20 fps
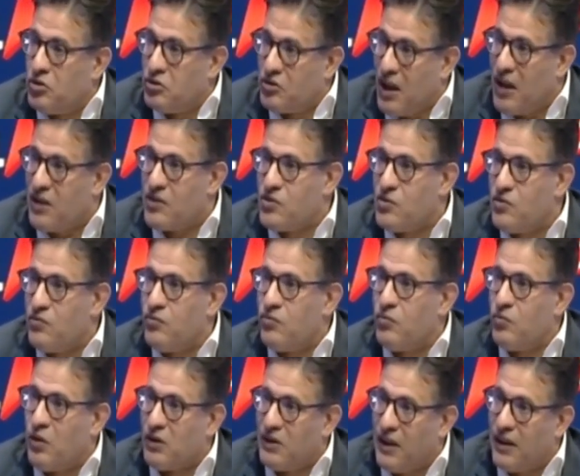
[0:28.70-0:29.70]
تقصف
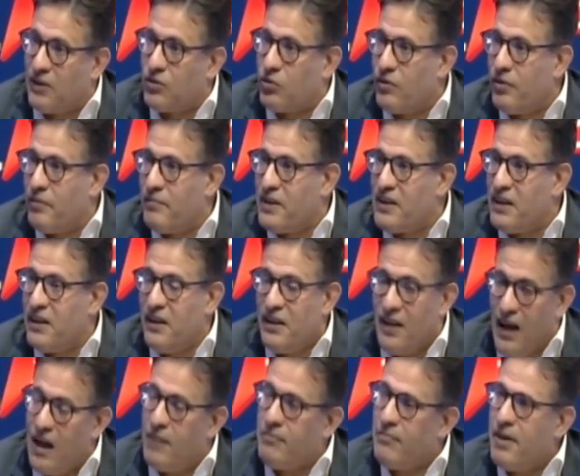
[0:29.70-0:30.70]
وتقتل في المدنيين
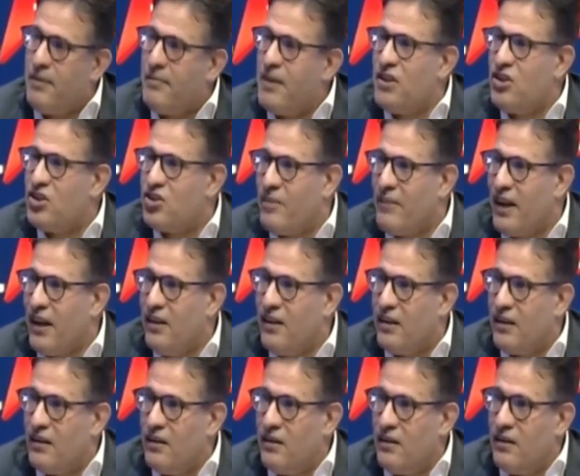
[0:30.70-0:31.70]
حرب إبادة جماعية
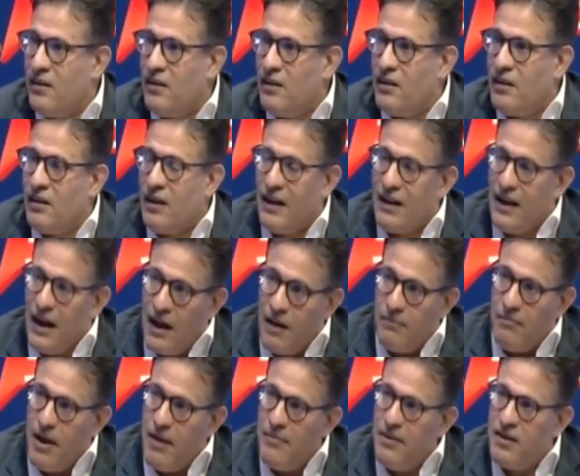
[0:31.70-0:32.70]
يعني
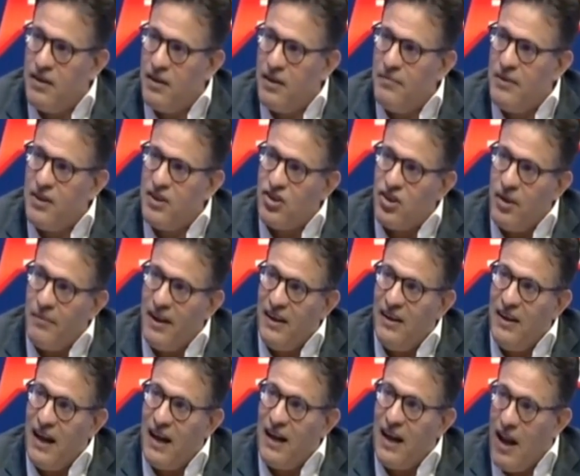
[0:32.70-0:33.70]
حرب إبادة
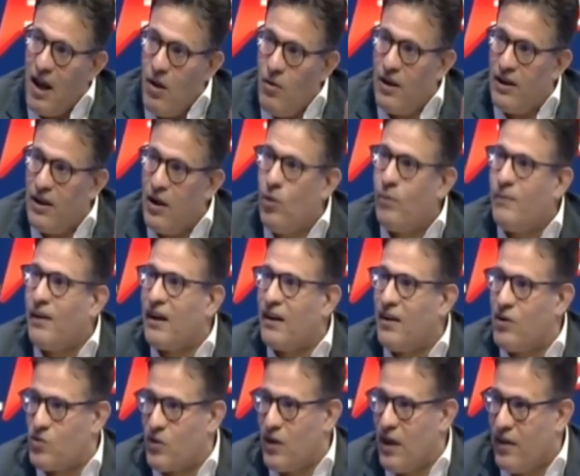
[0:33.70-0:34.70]
جماعية على الهواء لأول مرة
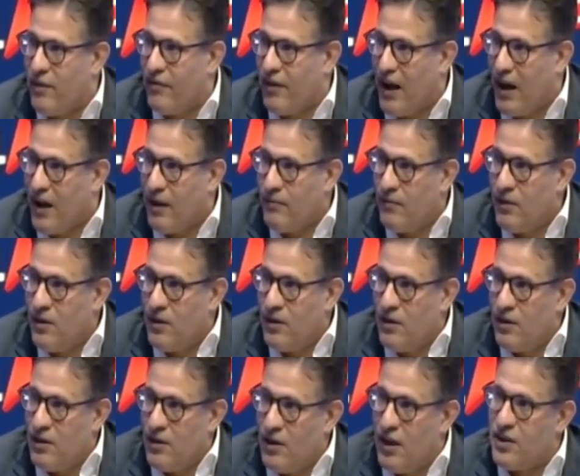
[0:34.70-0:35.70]
يحصل هذا في العالم
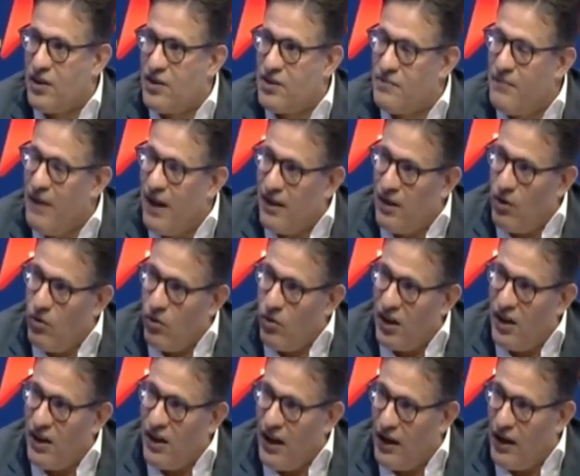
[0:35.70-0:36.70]
يعني سمعنا
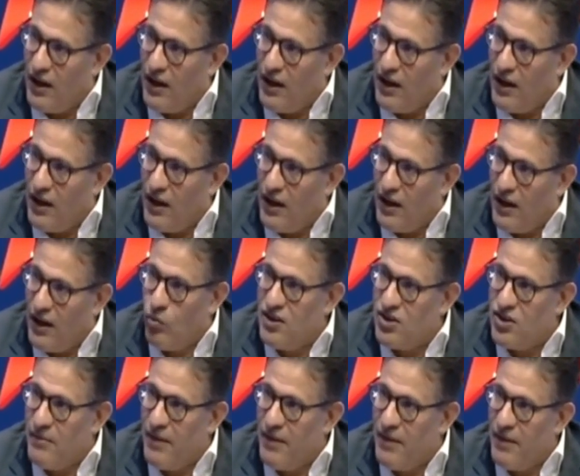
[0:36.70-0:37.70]
وقرينا على حروب إبادة
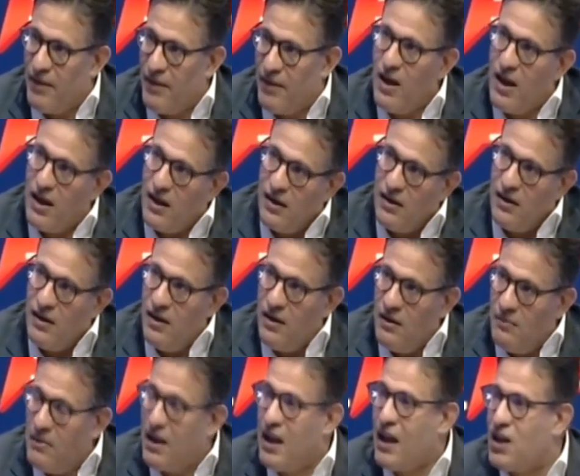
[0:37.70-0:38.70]
جماعية ولكن
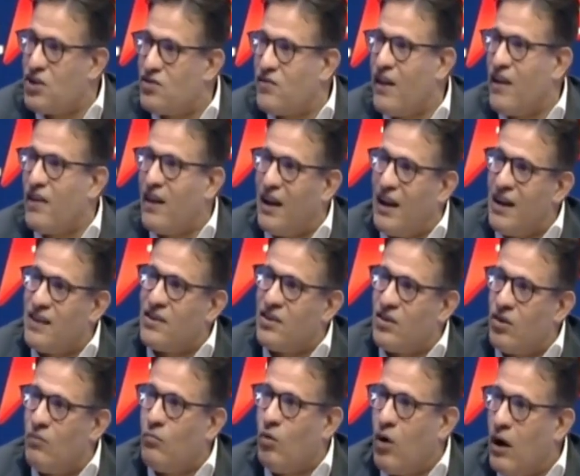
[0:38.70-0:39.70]
ما كانش في هذا
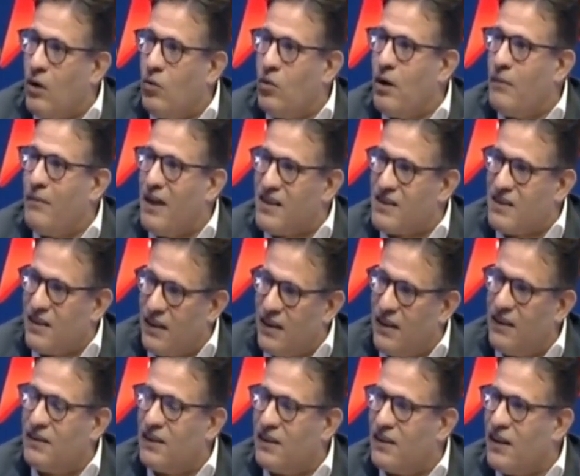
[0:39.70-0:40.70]
العصر المعاولة مع عصر
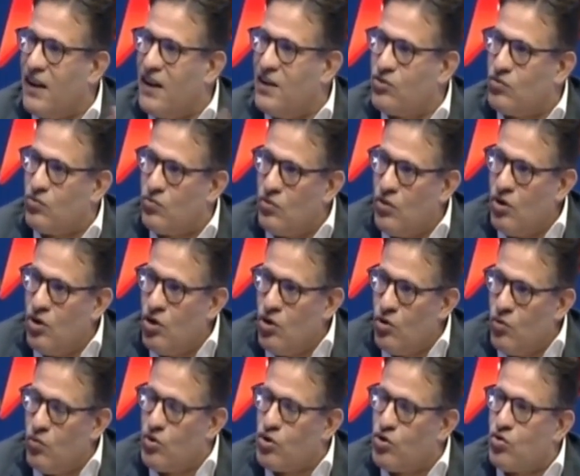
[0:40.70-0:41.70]
الإنترنت
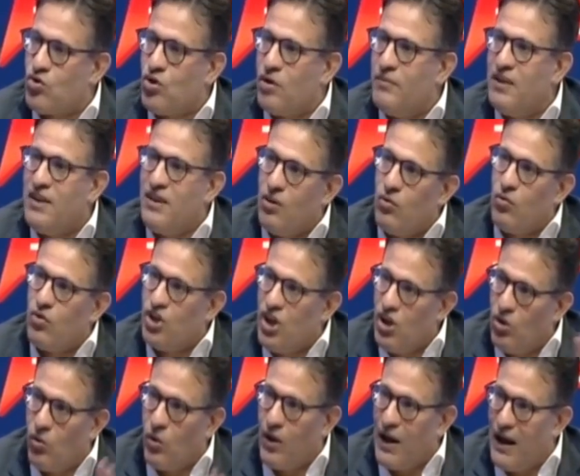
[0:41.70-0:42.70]
والسوشيال ميديا كل شيء
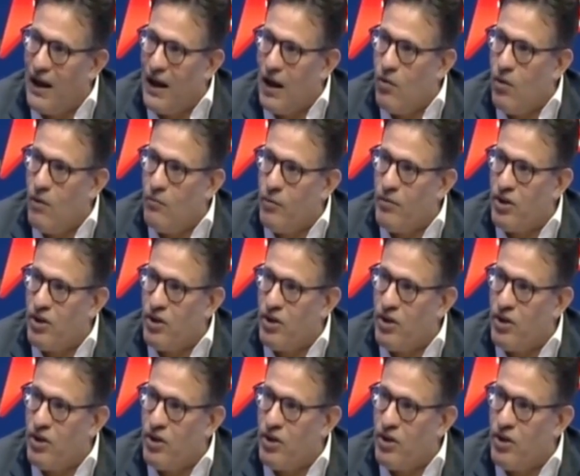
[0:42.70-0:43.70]
ينقل على الهواء
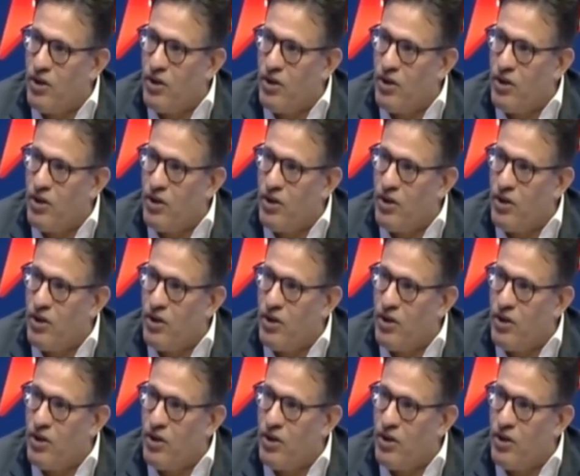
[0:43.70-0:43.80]
مباشرة